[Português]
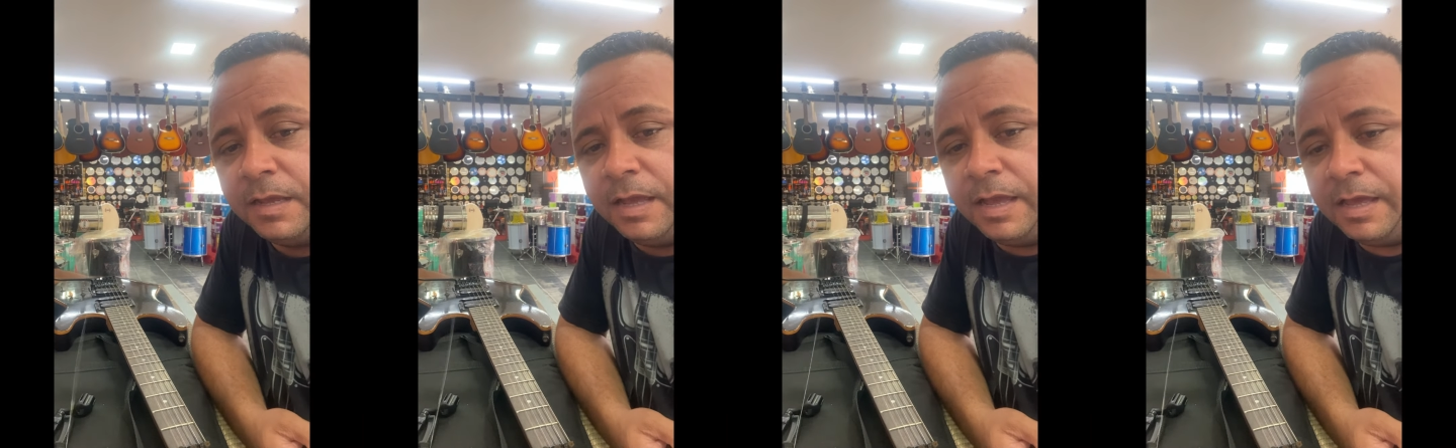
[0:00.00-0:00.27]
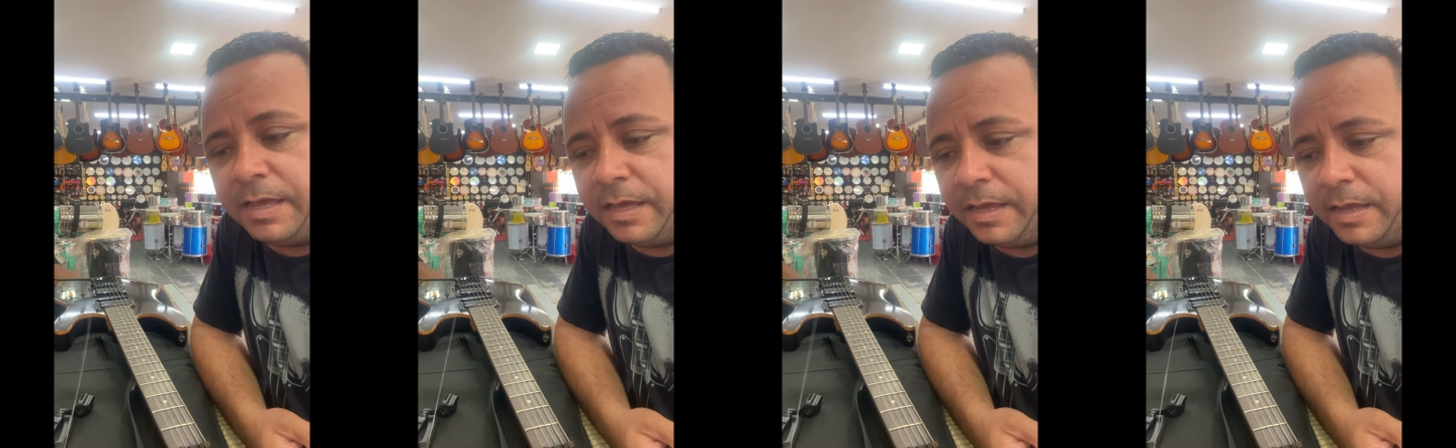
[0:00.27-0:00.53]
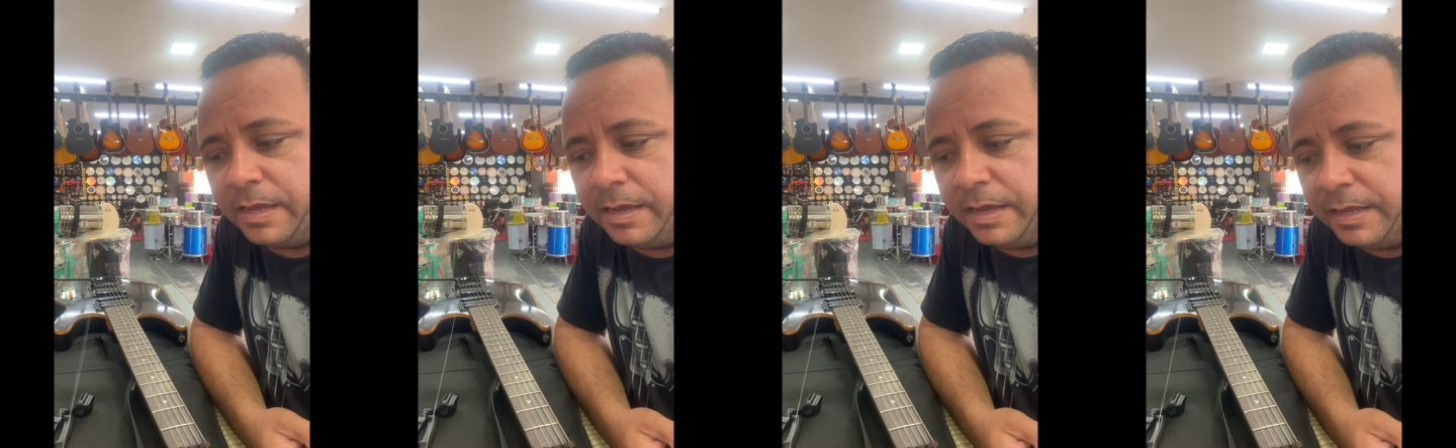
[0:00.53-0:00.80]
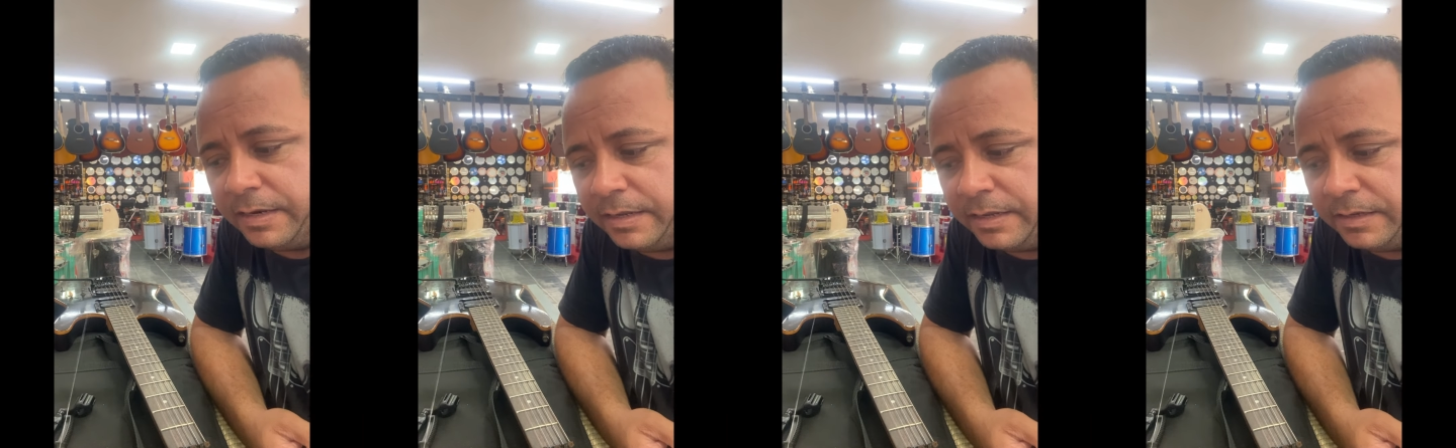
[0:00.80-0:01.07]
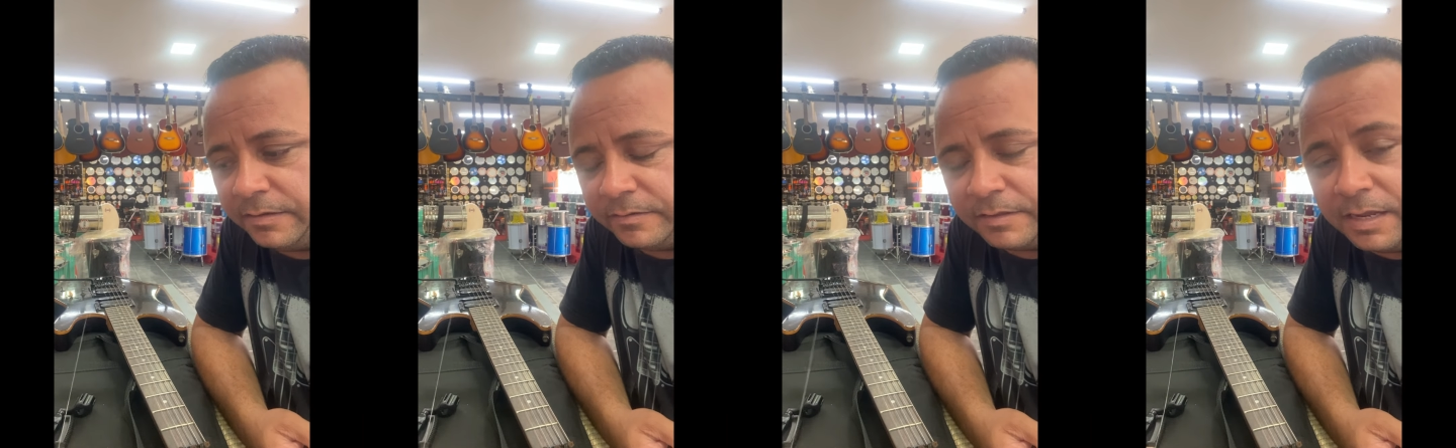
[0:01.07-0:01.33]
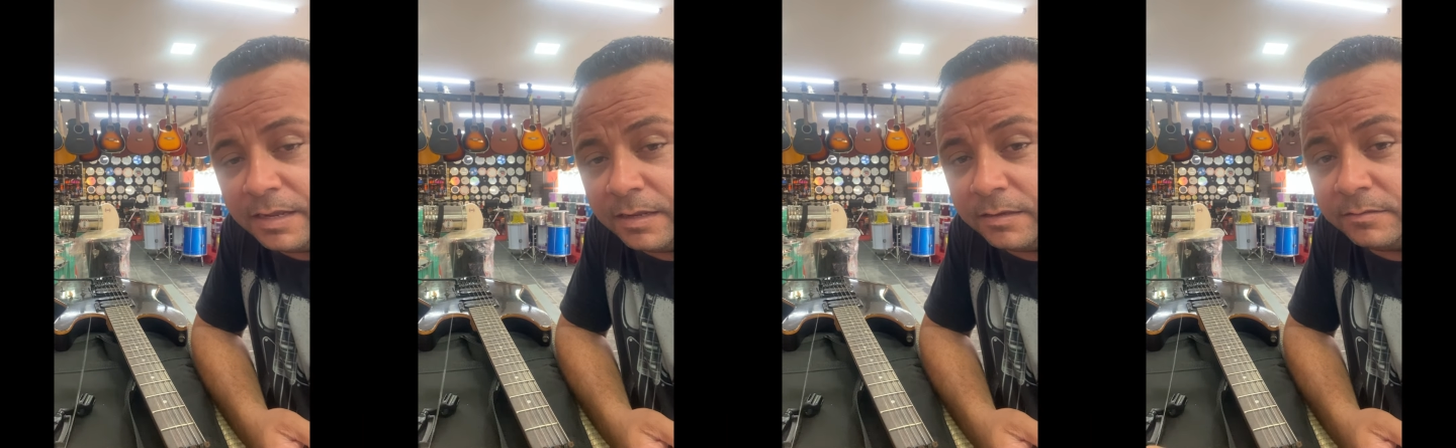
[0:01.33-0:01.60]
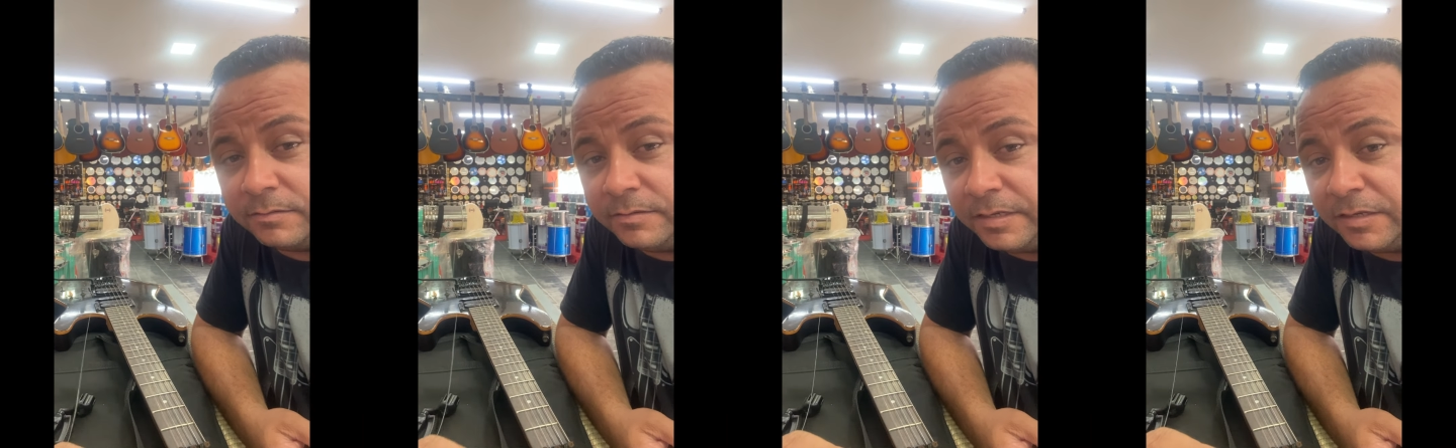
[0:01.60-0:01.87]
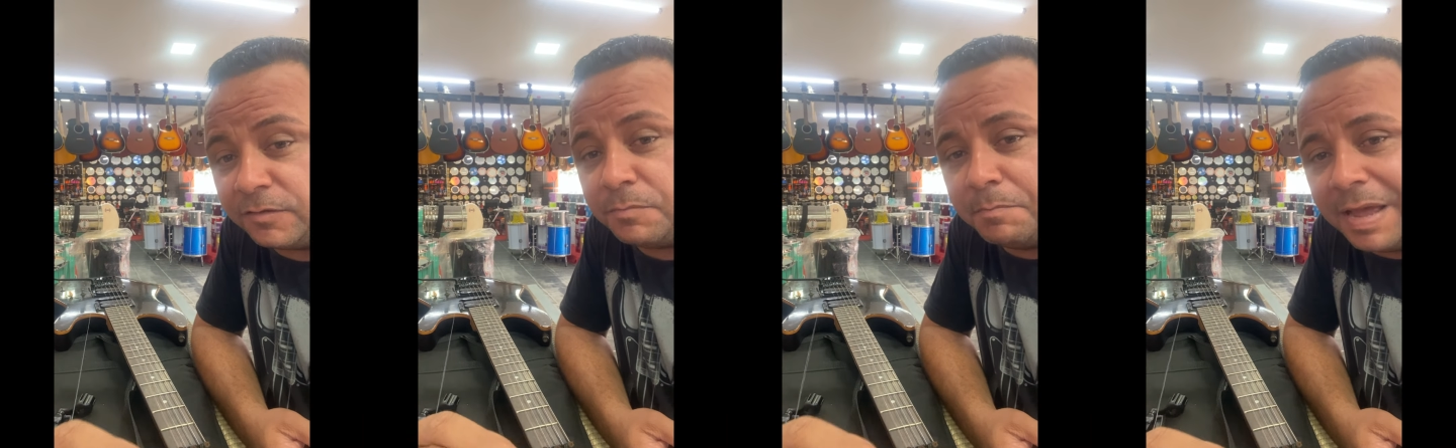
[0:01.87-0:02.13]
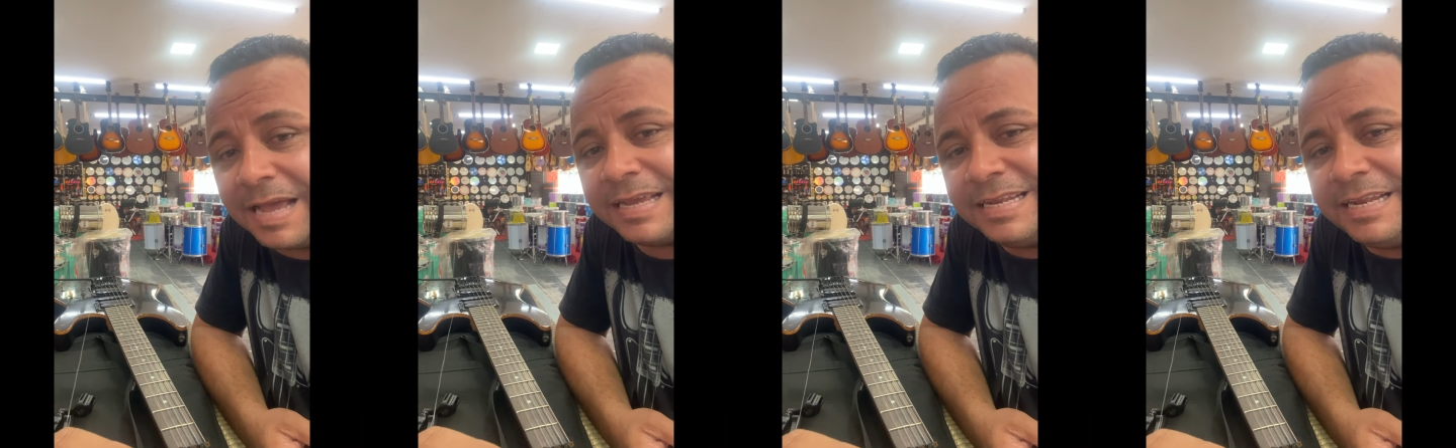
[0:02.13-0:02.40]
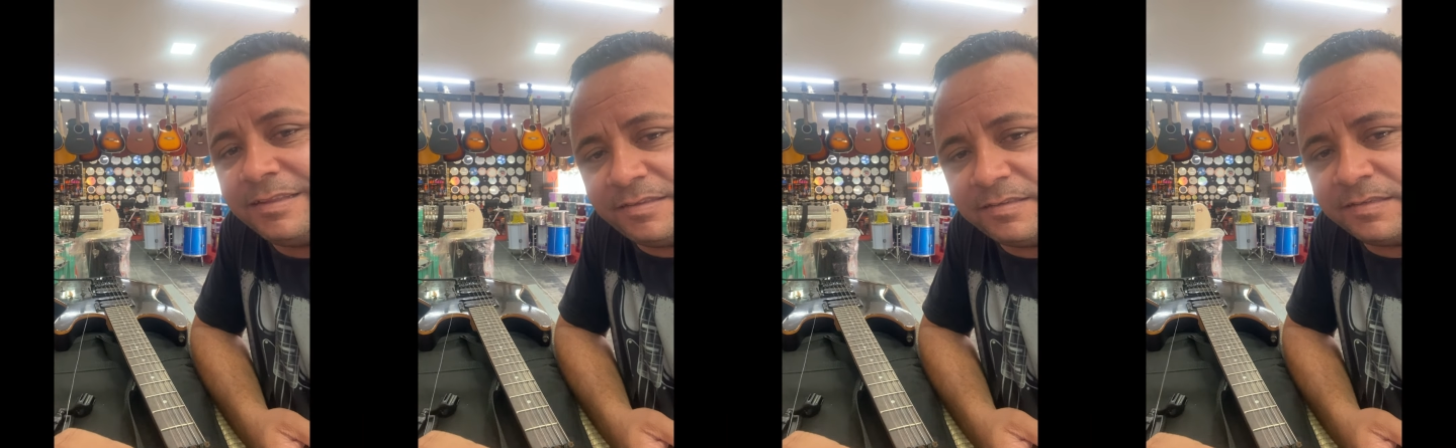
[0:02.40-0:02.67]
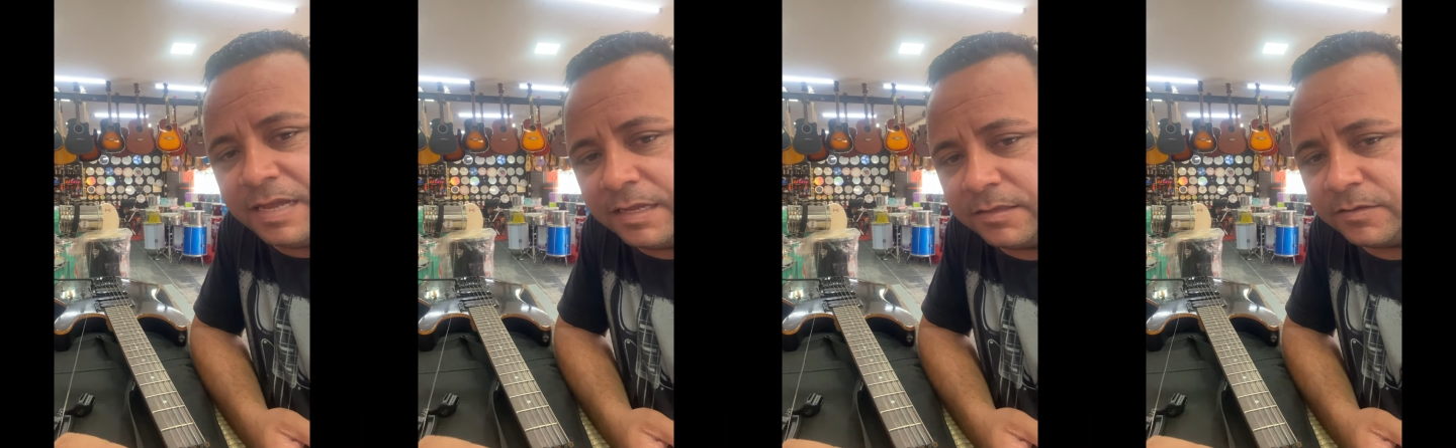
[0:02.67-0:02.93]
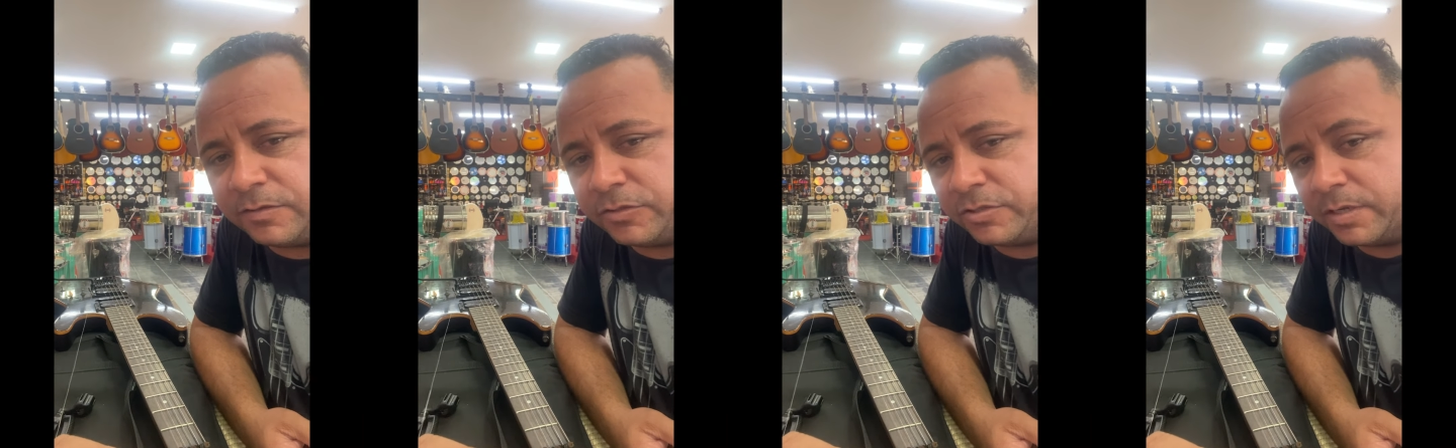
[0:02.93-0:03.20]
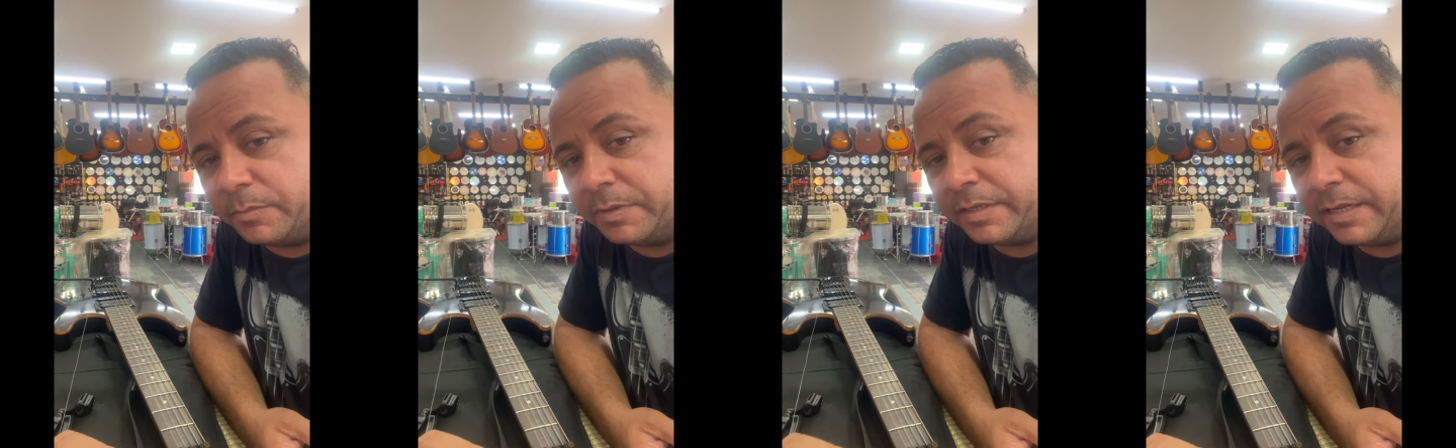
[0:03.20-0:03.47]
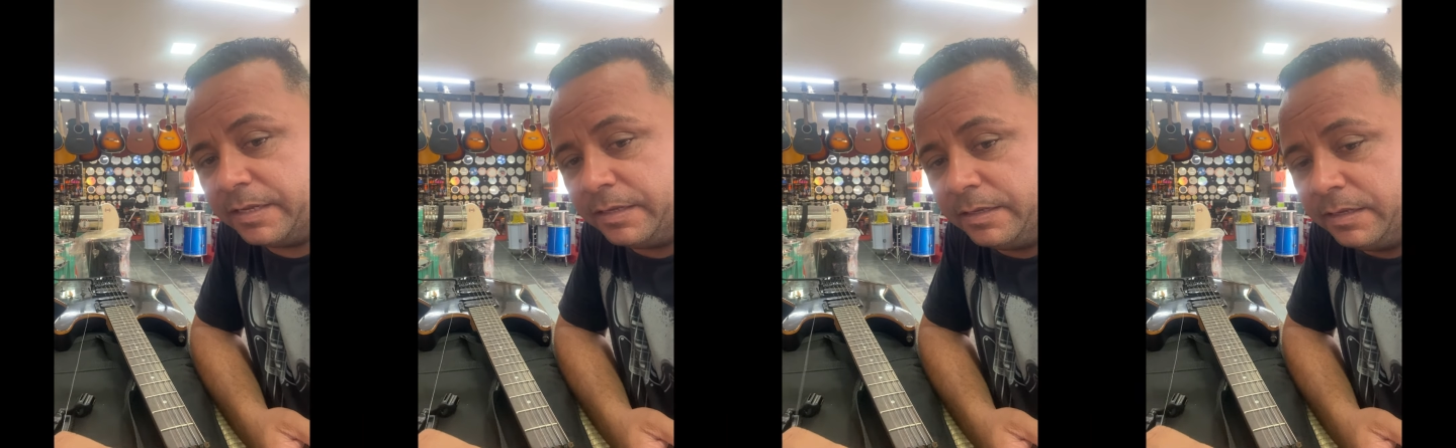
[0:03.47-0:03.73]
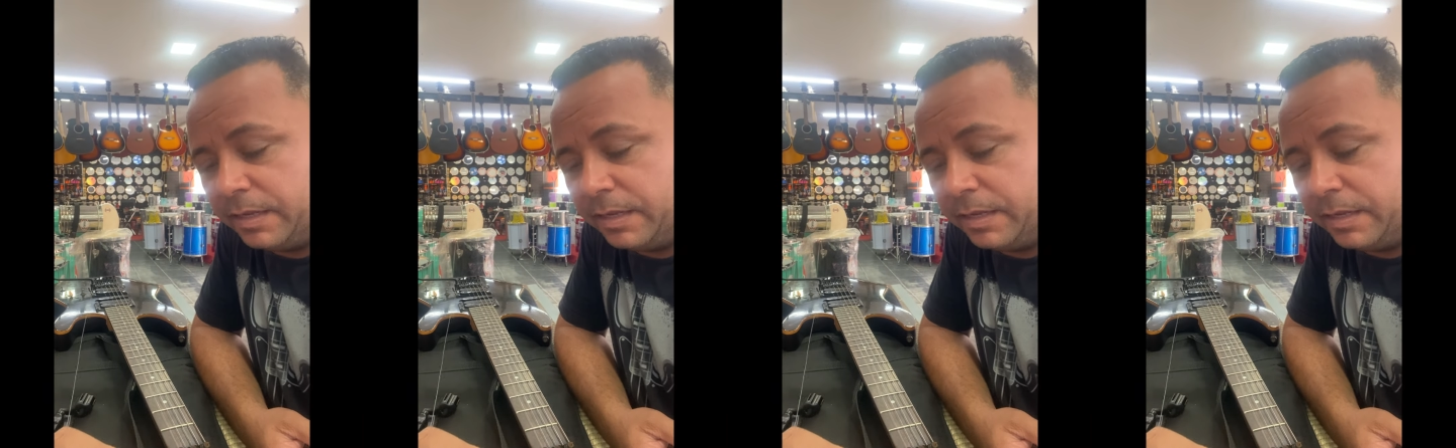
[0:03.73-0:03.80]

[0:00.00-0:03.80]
é, ela está desmagnetizada, se chama, tá?